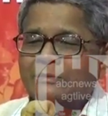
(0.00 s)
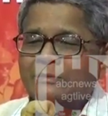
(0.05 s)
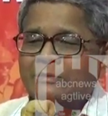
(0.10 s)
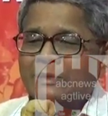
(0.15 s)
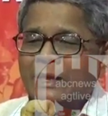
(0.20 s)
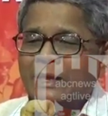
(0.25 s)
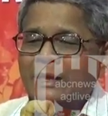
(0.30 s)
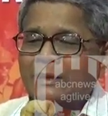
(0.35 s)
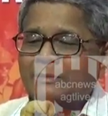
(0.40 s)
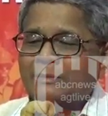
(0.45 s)

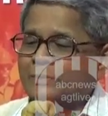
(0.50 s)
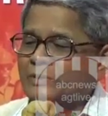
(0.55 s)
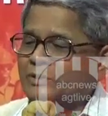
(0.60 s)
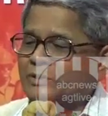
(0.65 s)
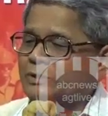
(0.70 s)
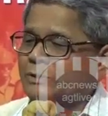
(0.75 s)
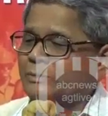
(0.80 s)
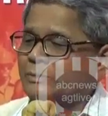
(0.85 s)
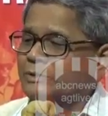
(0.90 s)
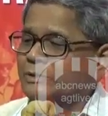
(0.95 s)
তার
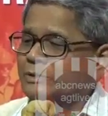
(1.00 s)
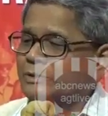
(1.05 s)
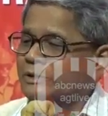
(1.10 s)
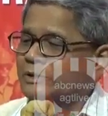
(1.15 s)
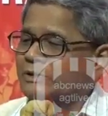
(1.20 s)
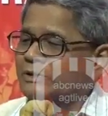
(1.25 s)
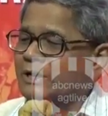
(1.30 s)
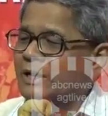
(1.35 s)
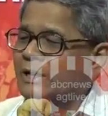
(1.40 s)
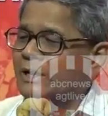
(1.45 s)

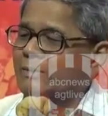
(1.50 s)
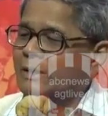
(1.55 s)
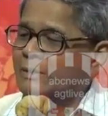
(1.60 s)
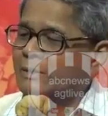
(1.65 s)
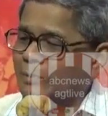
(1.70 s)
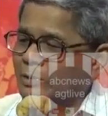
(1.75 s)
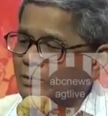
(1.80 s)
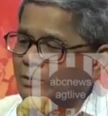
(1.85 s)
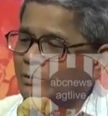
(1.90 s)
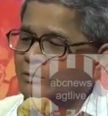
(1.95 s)
পৃষ্ঠপোষকতায় বা
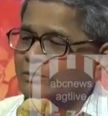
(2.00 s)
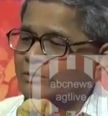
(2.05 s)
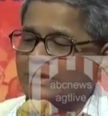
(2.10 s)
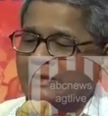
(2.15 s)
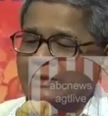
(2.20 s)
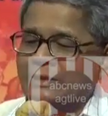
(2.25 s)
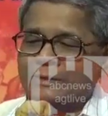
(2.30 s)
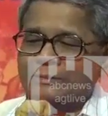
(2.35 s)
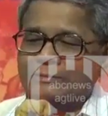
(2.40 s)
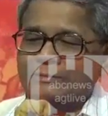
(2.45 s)

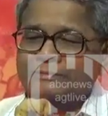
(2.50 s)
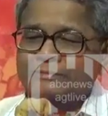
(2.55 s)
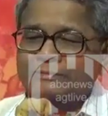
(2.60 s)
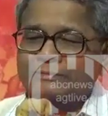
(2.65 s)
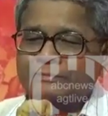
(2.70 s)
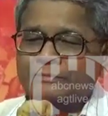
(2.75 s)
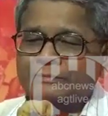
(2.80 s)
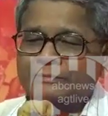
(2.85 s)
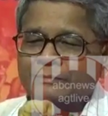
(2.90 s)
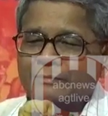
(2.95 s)
মদতে
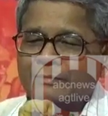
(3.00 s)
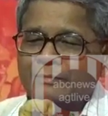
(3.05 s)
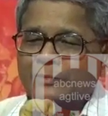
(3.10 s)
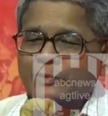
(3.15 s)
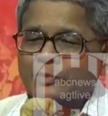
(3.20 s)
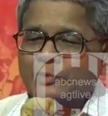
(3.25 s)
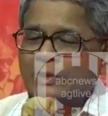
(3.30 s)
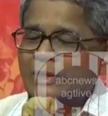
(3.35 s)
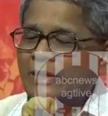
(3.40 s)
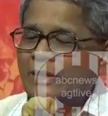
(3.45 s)

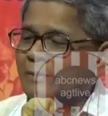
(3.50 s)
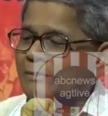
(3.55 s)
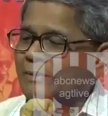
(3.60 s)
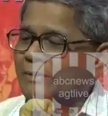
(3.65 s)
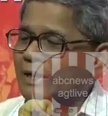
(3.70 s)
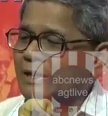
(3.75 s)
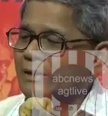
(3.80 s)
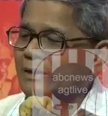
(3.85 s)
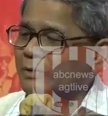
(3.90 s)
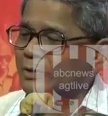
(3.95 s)

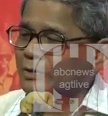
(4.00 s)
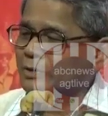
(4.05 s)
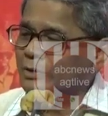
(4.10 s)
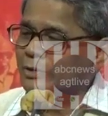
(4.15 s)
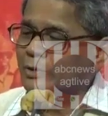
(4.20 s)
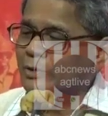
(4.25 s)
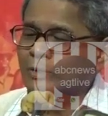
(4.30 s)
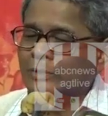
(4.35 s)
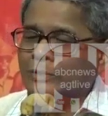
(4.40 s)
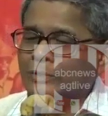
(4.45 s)
চরিলামের এক
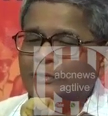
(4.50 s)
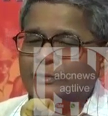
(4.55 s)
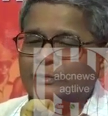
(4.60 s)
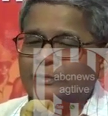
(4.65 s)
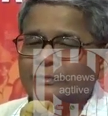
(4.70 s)
ভদ্রলোক